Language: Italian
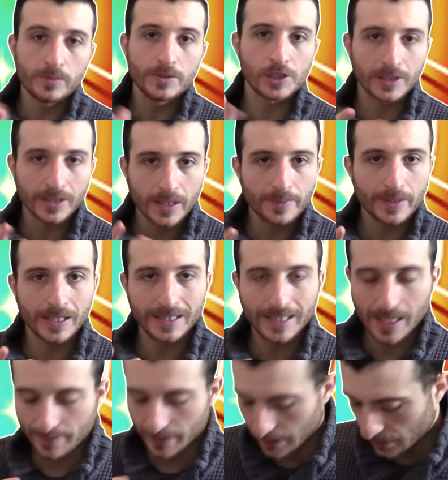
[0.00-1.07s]
cominciato a capire le
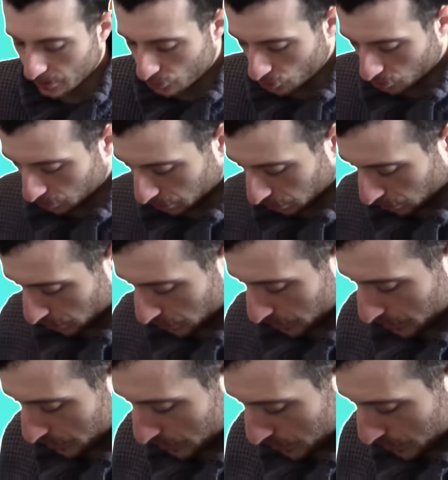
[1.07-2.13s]
dinamiche di gioco,
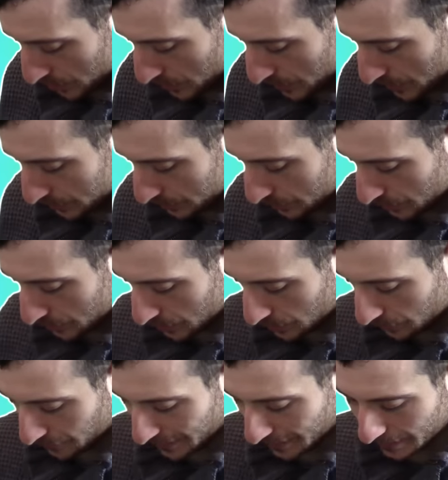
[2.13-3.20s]

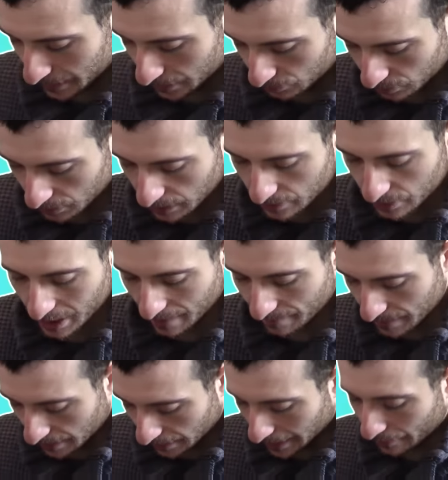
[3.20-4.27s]
fai cadere tutte le
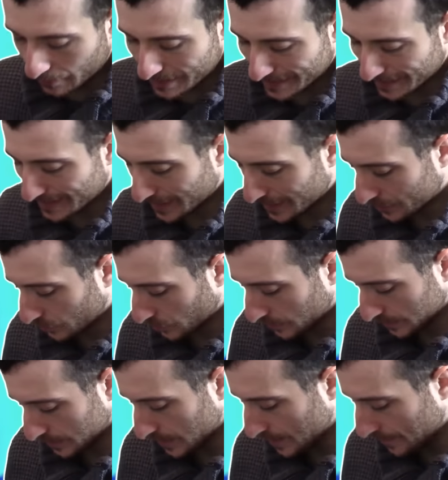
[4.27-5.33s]
gemme, e questa sarà
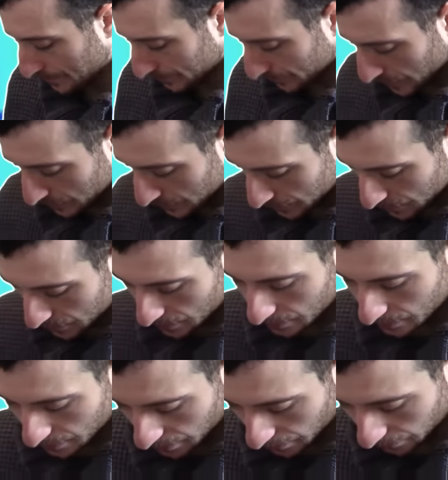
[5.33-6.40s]
tosta,
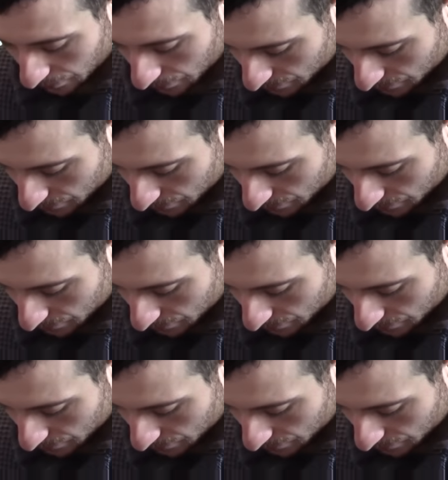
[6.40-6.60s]
eh, ecco,